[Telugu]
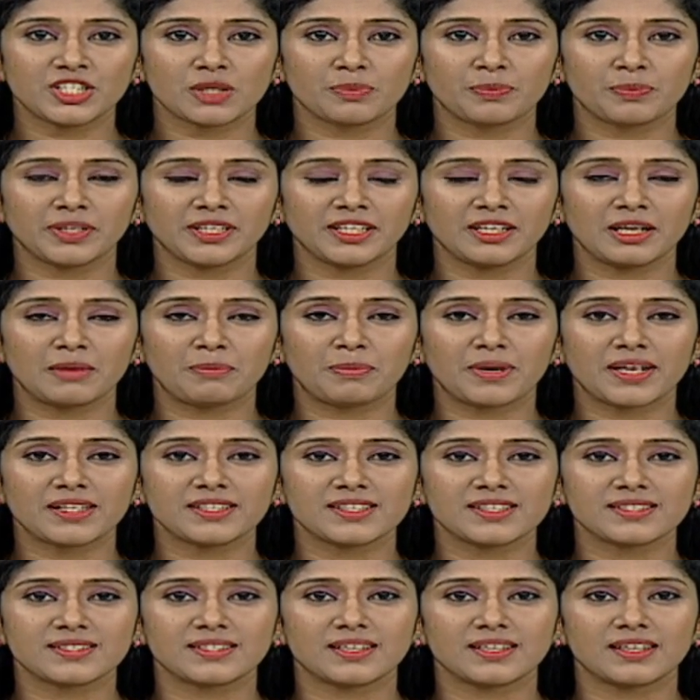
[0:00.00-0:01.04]
చేపట్టిన
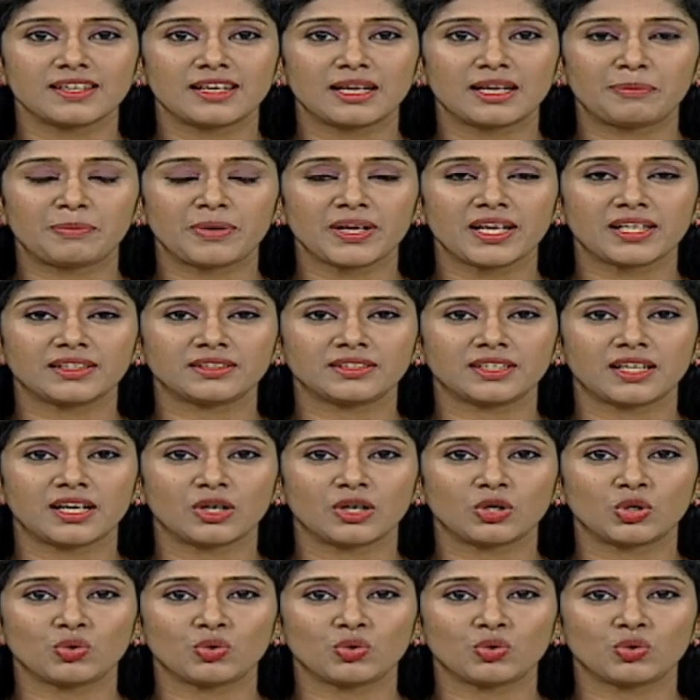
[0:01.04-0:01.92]
ప్రజా సంకల్పయాత్ర